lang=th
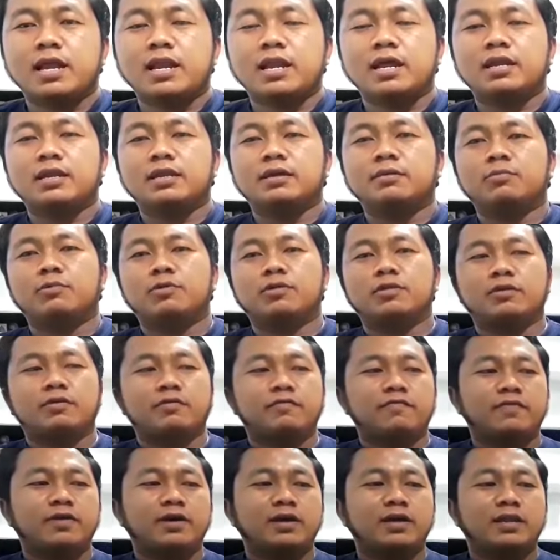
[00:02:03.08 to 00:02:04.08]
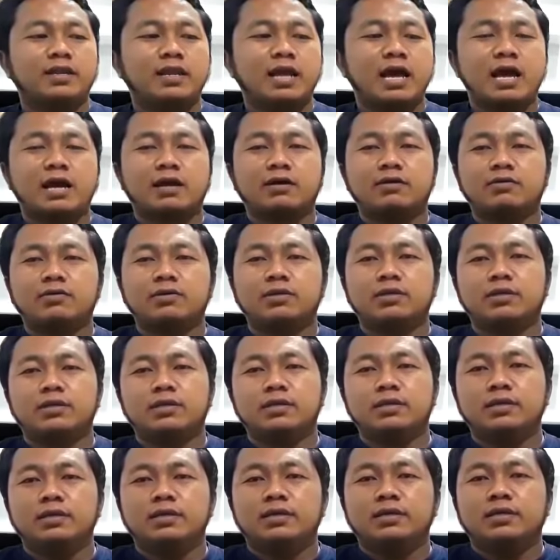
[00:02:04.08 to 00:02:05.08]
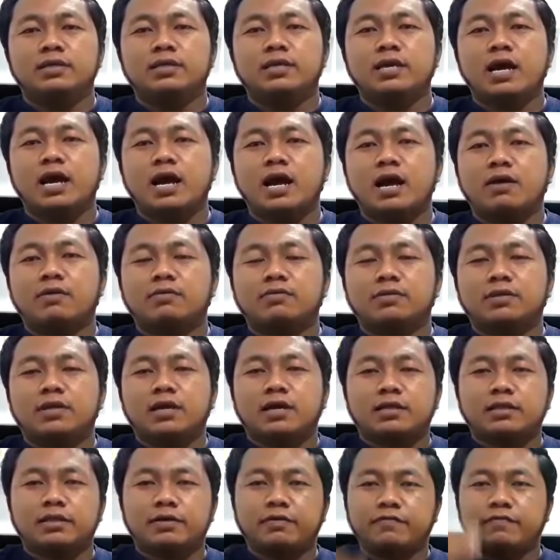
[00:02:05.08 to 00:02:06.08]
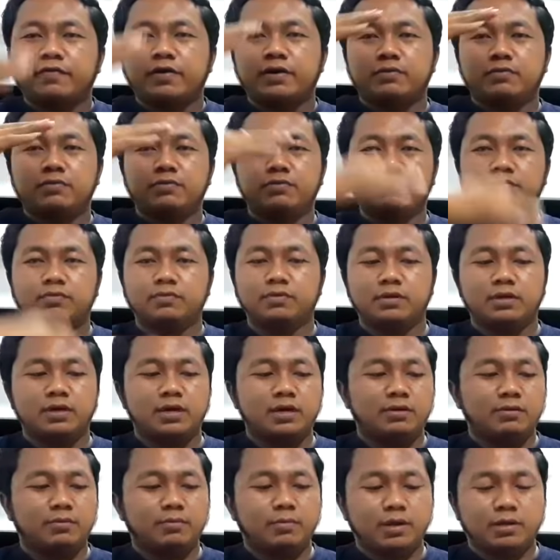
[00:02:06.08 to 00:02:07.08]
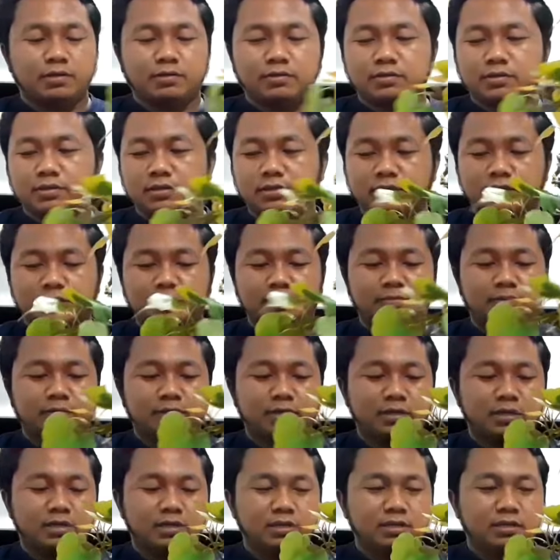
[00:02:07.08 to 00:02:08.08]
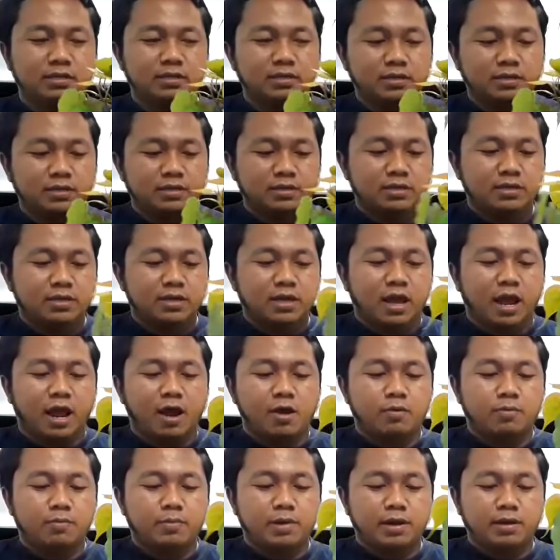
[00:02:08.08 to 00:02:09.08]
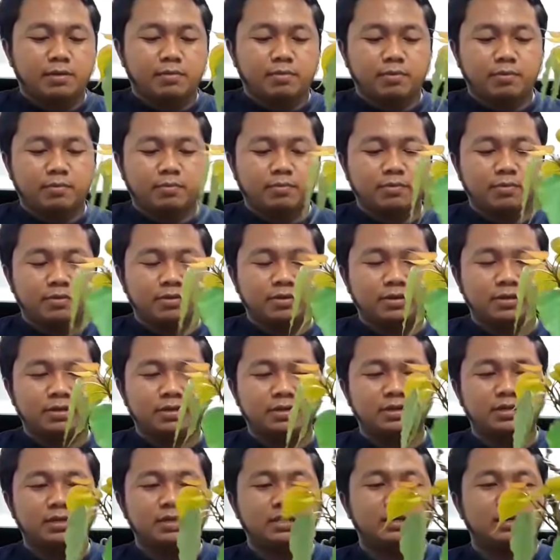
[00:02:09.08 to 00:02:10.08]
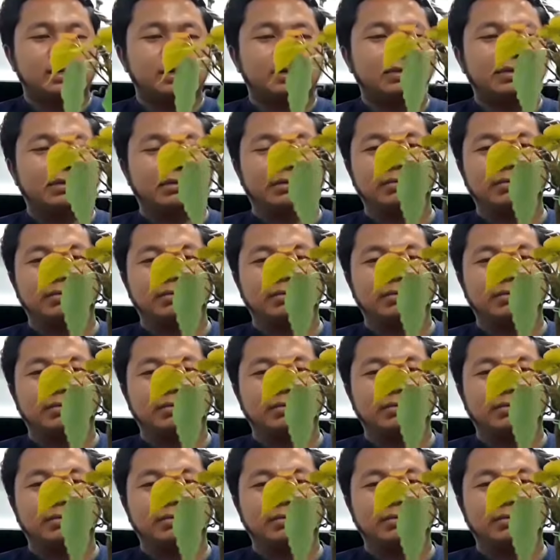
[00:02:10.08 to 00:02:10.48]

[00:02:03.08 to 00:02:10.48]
อะไรเลยบนเสาไฟรากก็ยาวจากเสาไฟสูงๆเลื้อยลงมาจนถึงเกือบถึงดินเอามาผมนี่เลย